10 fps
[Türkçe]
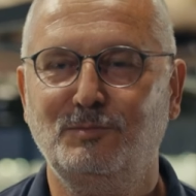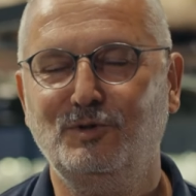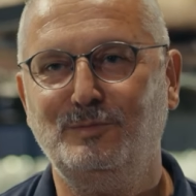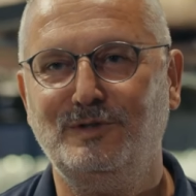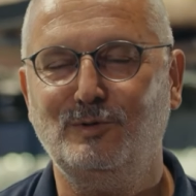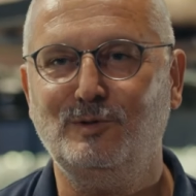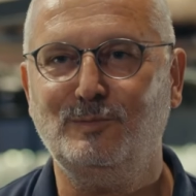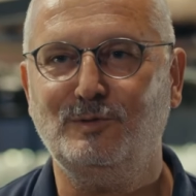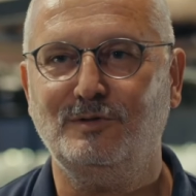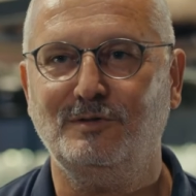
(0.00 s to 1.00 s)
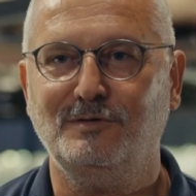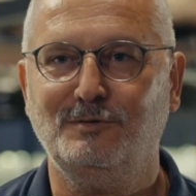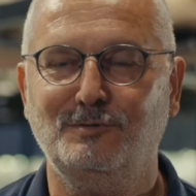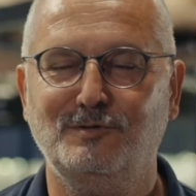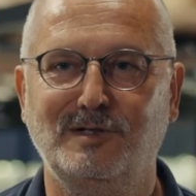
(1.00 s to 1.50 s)
Bunun bir bölümünü
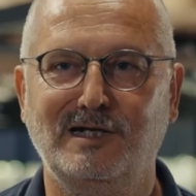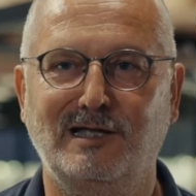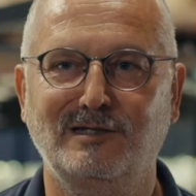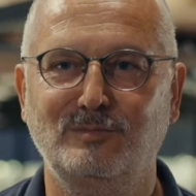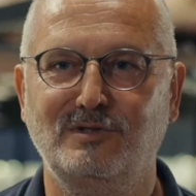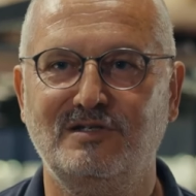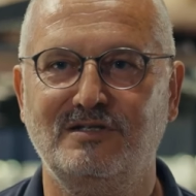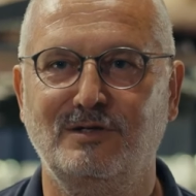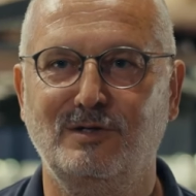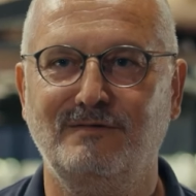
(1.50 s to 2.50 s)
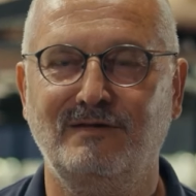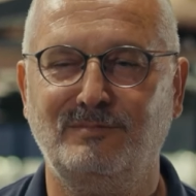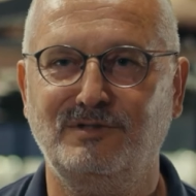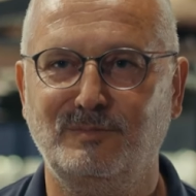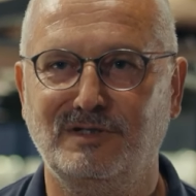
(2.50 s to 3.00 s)
Kültür Bakanlığı bünyesinde görev
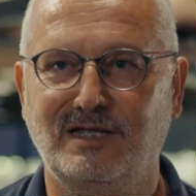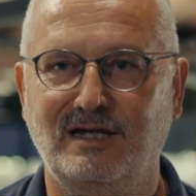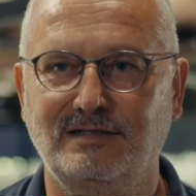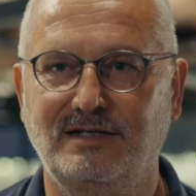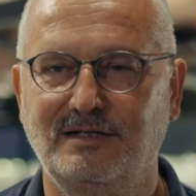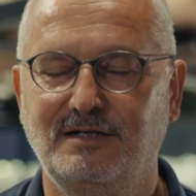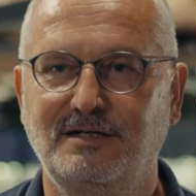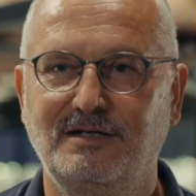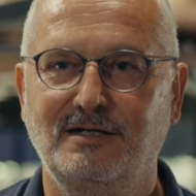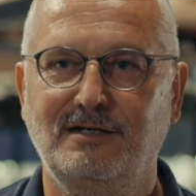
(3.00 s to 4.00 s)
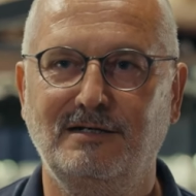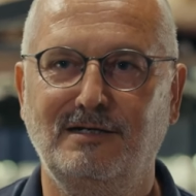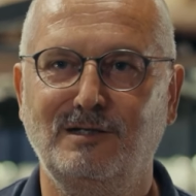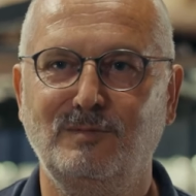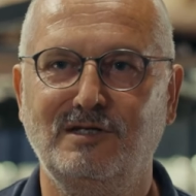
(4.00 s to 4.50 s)
yaptığım yıllarda
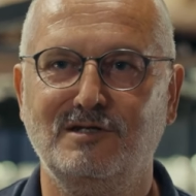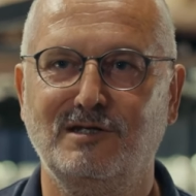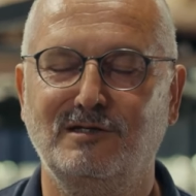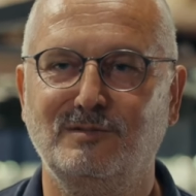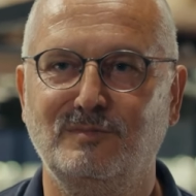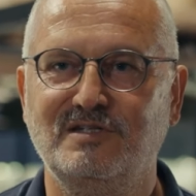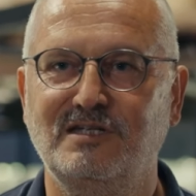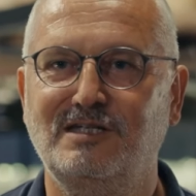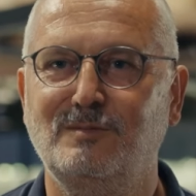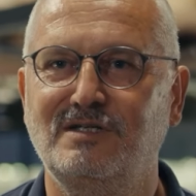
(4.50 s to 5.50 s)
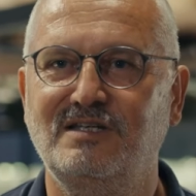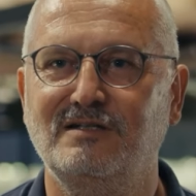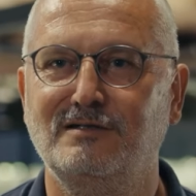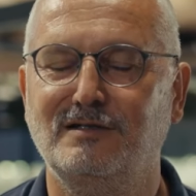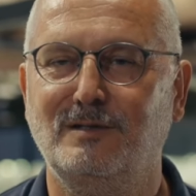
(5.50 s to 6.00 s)
akademik yaşantımı ise 2002
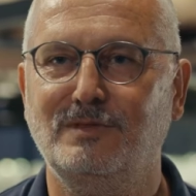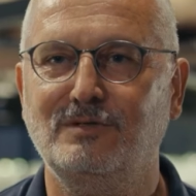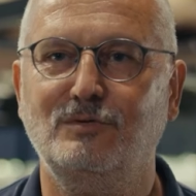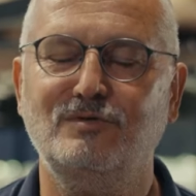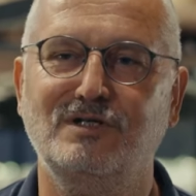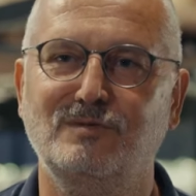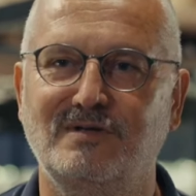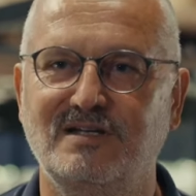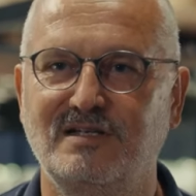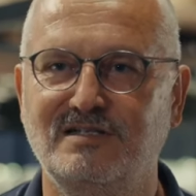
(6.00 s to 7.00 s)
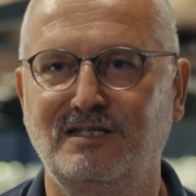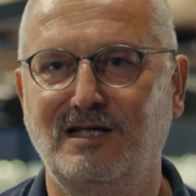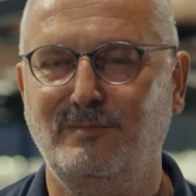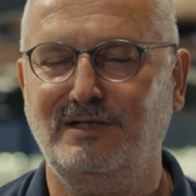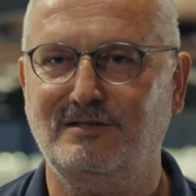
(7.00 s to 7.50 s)
yılından beri 9 Eylül Üniversitesi'ne
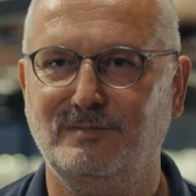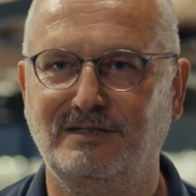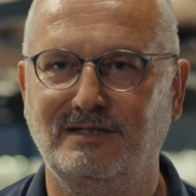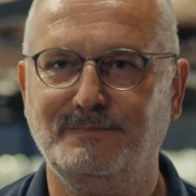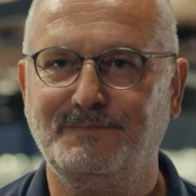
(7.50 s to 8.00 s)
devam ettirmekteyim.